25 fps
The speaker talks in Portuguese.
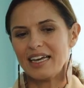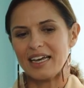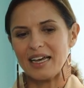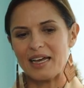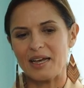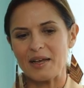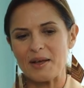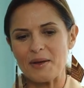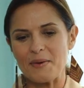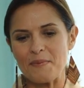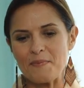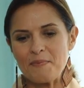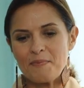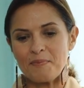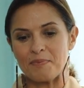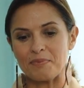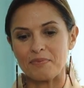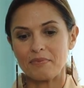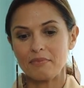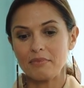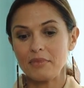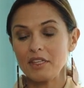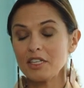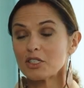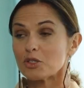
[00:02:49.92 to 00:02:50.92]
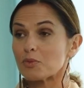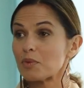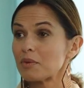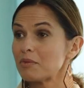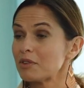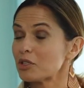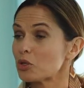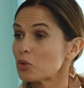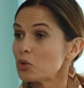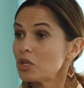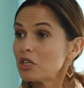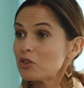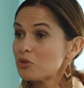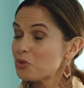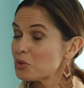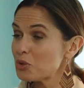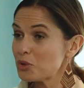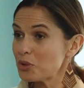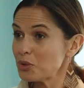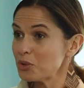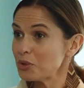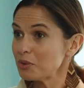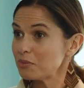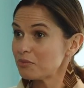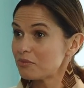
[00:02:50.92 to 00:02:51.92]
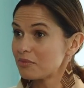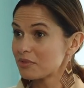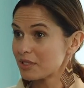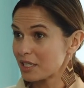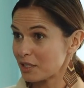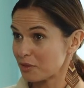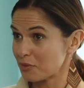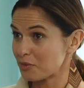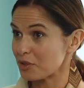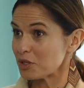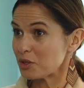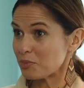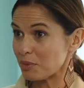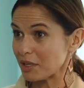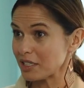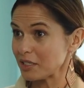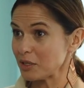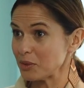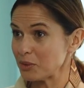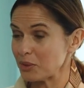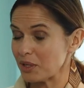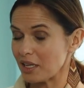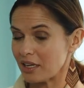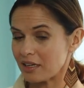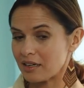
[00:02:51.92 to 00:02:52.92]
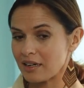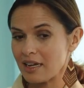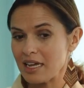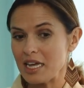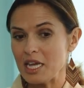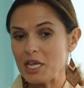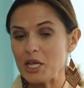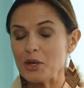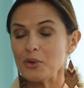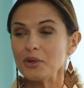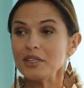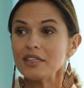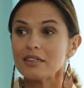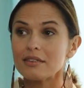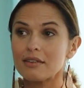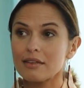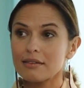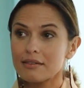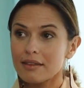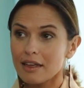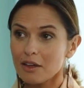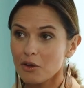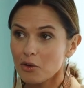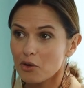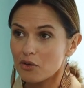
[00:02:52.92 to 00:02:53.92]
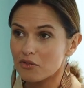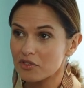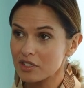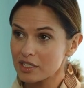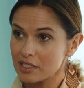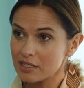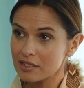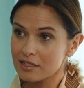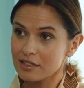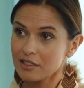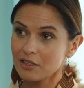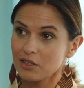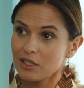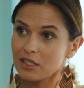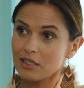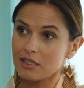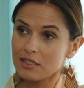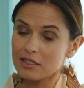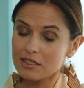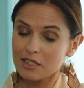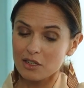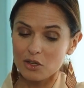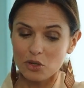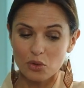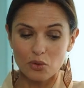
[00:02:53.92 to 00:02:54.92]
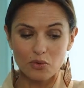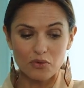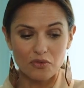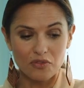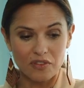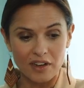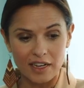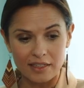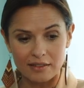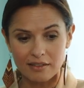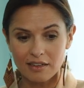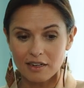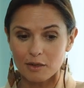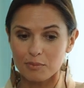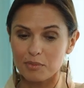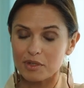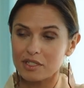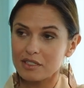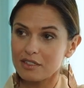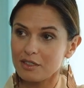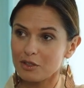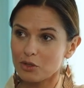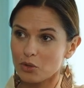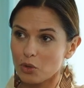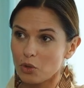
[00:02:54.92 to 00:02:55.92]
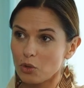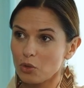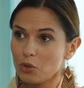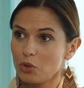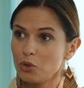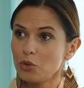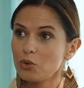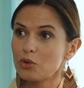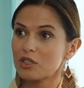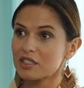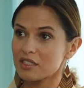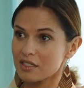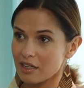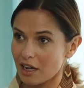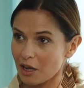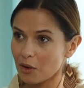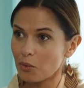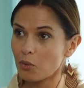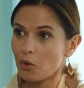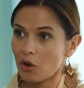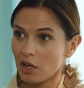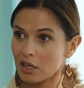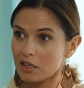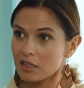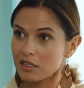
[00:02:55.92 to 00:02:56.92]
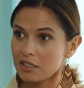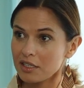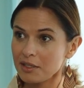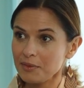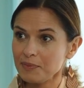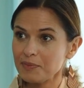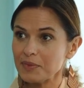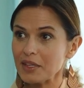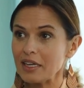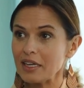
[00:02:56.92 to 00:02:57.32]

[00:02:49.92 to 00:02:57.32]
Um, e ele experimentou e adorou. Portanto, foi espetacular. Eu ainda tentei convencê-lo a dizer que o fato era parecido com o Luke Skywalker,